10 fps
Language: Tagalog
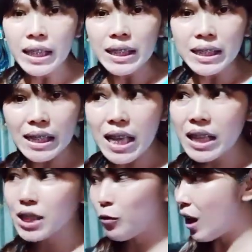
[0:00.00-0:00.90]

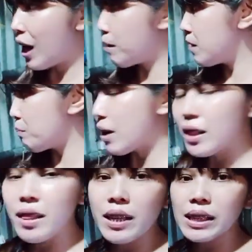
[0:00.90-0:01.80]
6, 5,
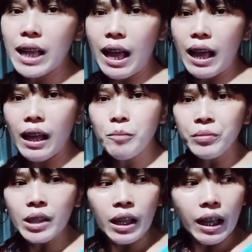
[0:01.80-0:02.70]
depende sa
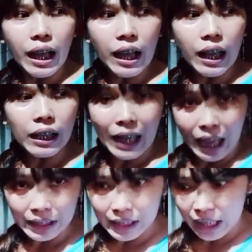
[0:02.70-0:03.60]
uh,
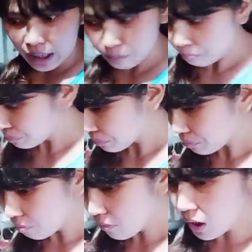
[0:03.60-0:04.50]
klase.
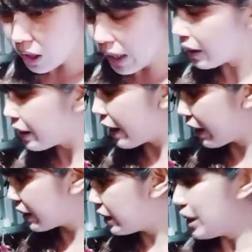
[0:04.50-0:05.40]
And
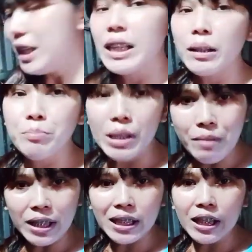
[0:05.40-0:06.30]
then,
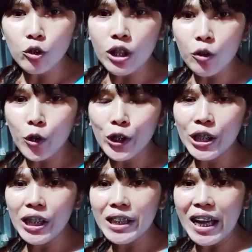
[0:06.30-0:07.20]
nag-minimize din ako ng order
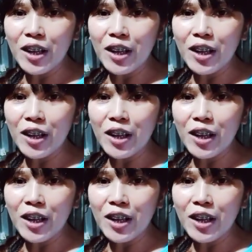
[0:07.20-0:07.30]
ng